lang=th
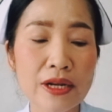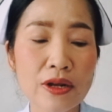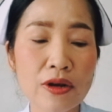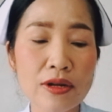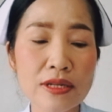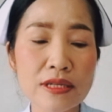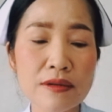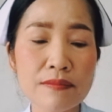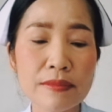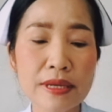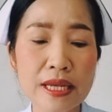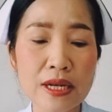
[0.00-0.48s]
มัน
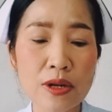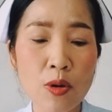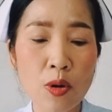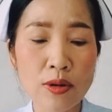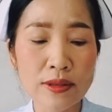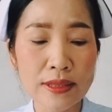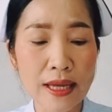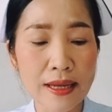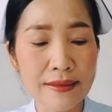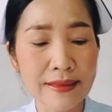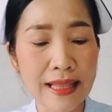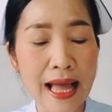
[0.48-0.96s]
ก็จะมีโร
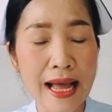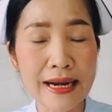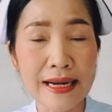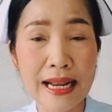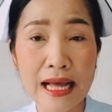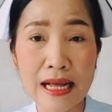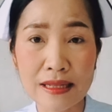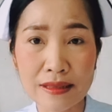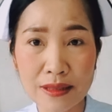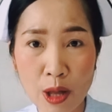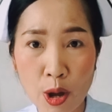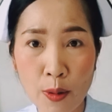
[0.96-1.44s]
คต่า
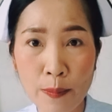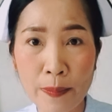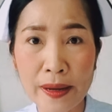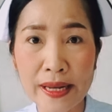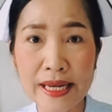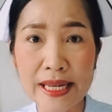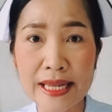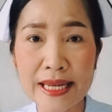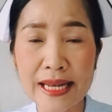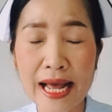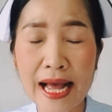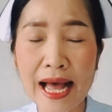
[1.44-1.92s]
งๆดังต่อไป
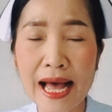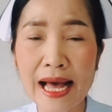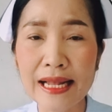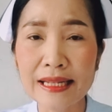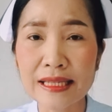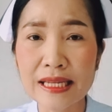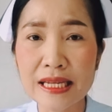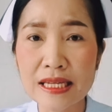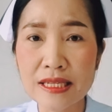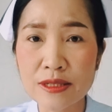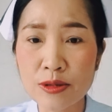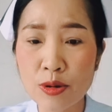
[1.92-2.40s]
นี้นะคะ
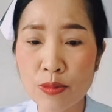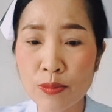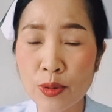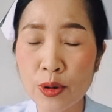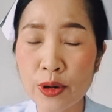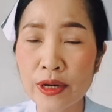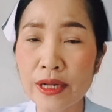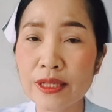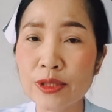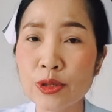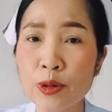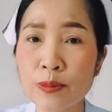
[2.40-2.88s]
ที่ส่ง
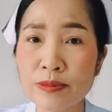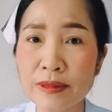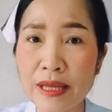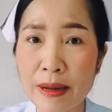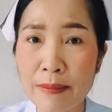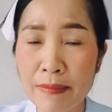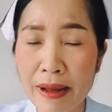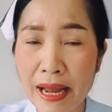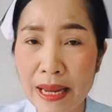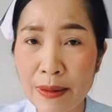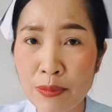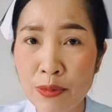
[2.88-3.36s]
ผลกระทบ
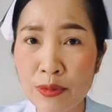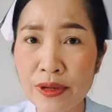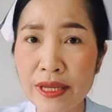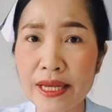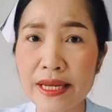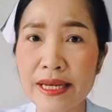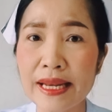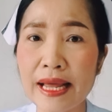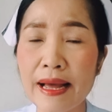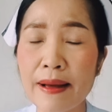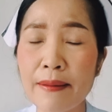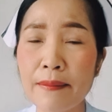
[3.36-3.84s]
ทำให้ผู้
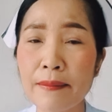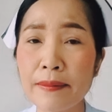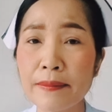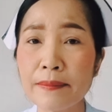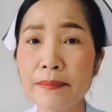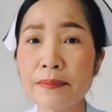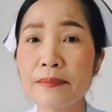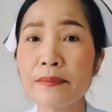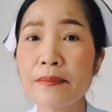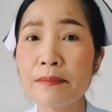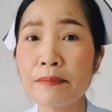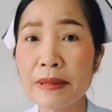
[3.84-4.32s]
หญิงเนี่ย
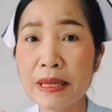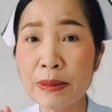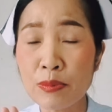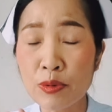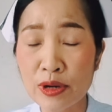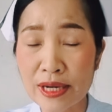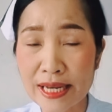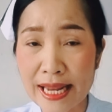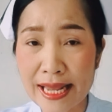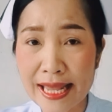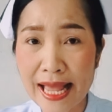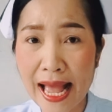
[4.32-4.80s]
มี
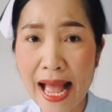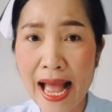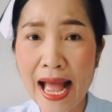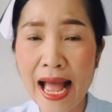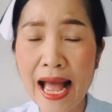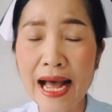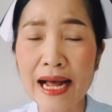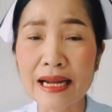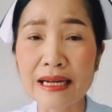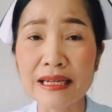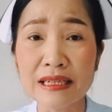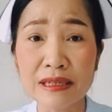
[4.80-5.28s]
บุตรได้
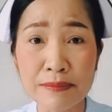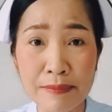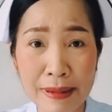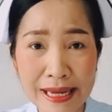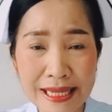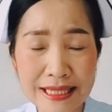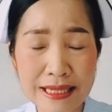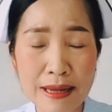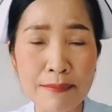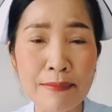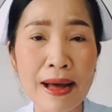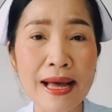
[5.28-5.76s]
ยากหรือ
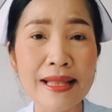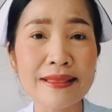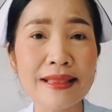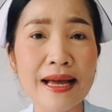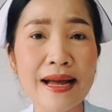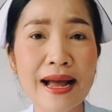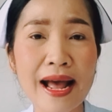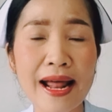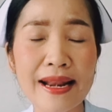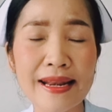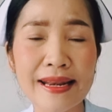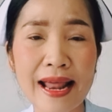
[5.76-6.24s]
ไม่สามารถ
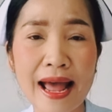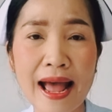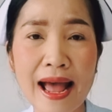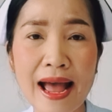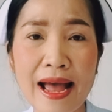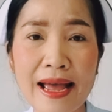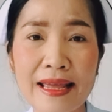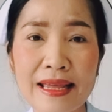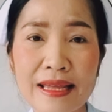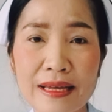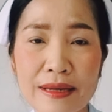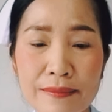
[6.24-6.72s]
ตั้งครรภ์
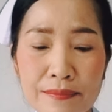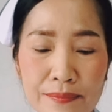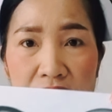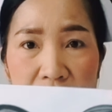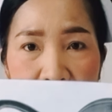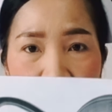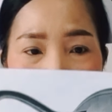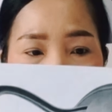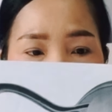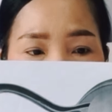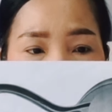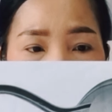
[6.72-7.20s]
ได้
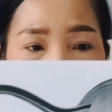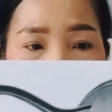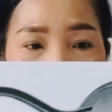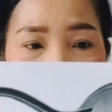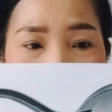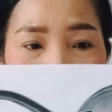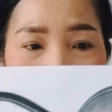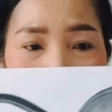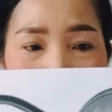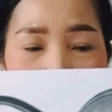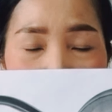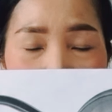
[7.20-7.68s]
ซึ่งโรค
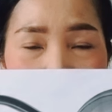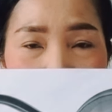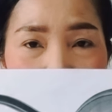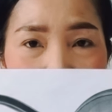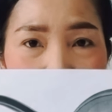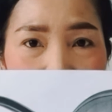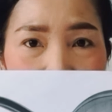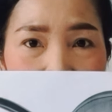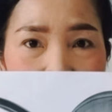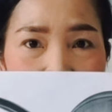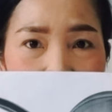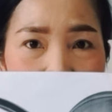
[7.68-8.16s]
ที่มัก
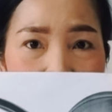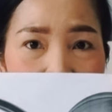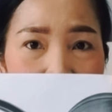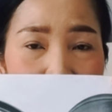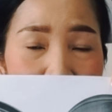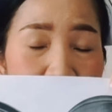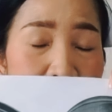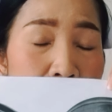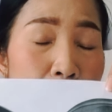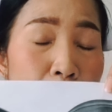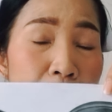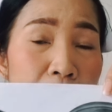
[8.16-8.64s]
จะเกิดขึ้น
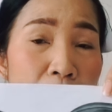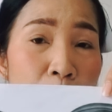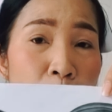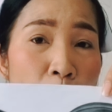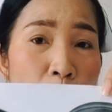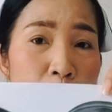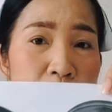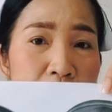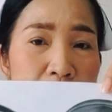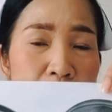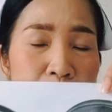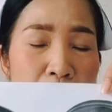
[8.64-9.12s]
กับระ
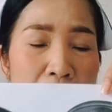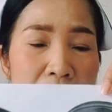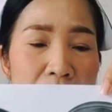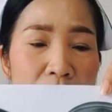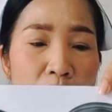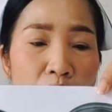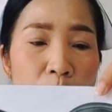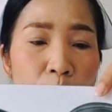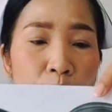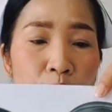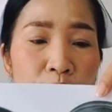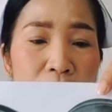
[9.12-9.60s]
บบสืบพัน
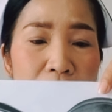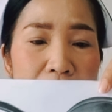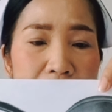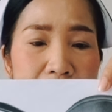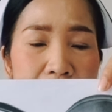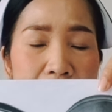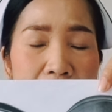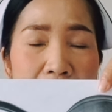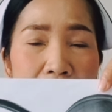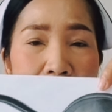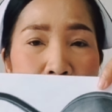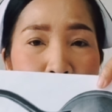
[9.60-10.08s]
ธุ์ของผู้หญิง
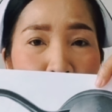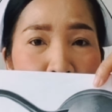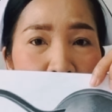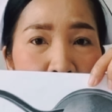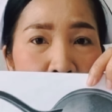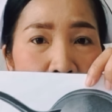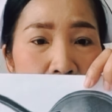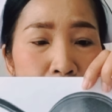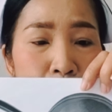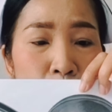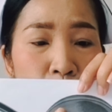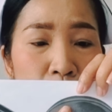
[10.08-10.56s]
นะคะบ
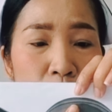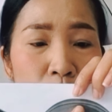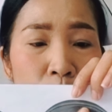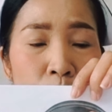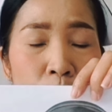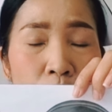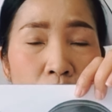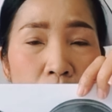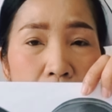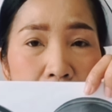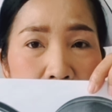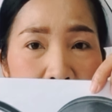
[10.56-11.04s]
ริเวณมด
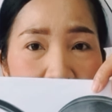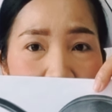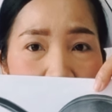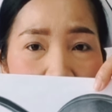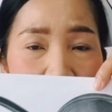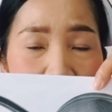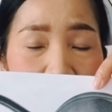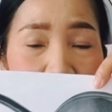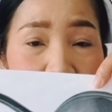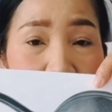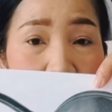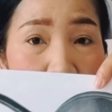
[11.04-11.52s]
ลูกก็ได้
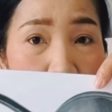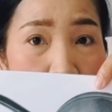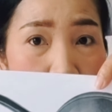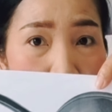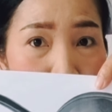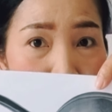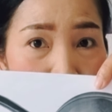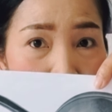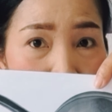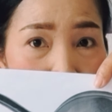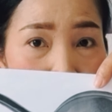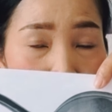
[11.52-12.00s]
แก่เนื้องอ
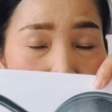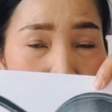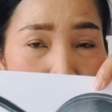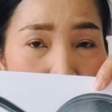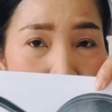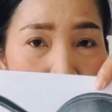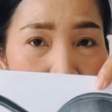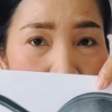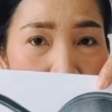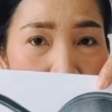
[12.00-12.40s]
กมดลู